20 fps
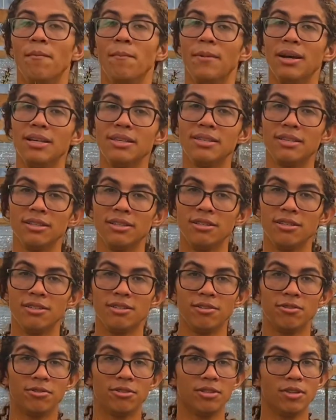Mas
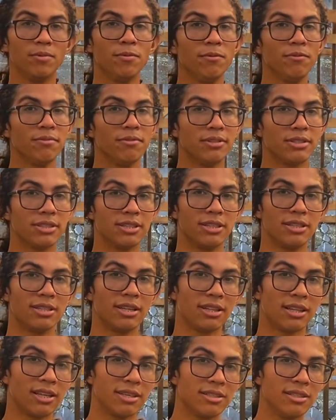antes, eu chamo vocês
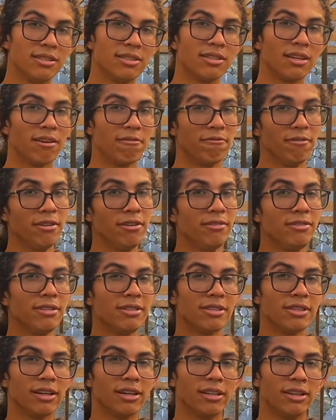a estar tá se inscrevendo
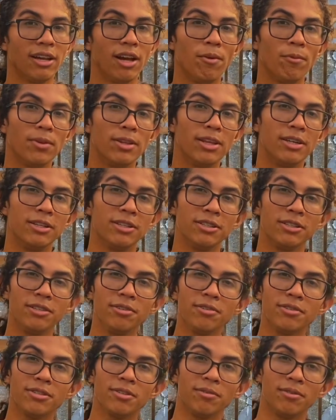nesse canal,
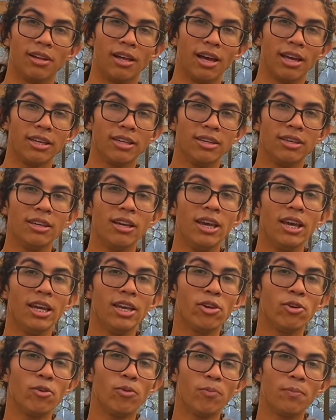deixando seu like
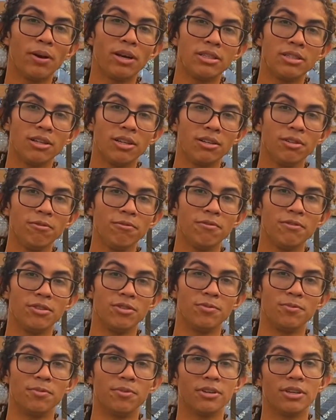e compartilhando o
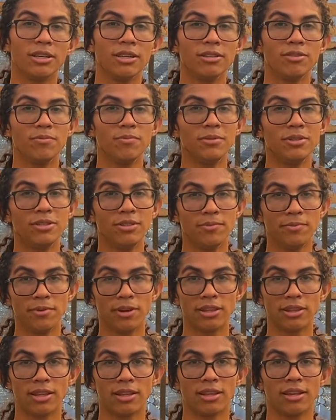vídeo, porque isso me
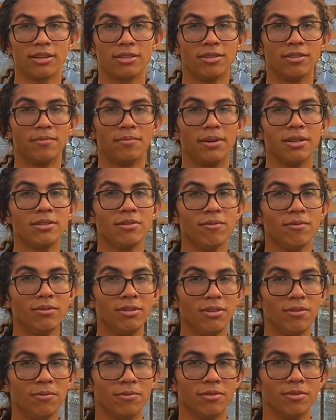estimula a estar tá trazendo mais
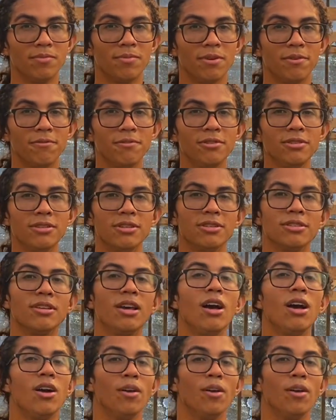conteúdos para vocês.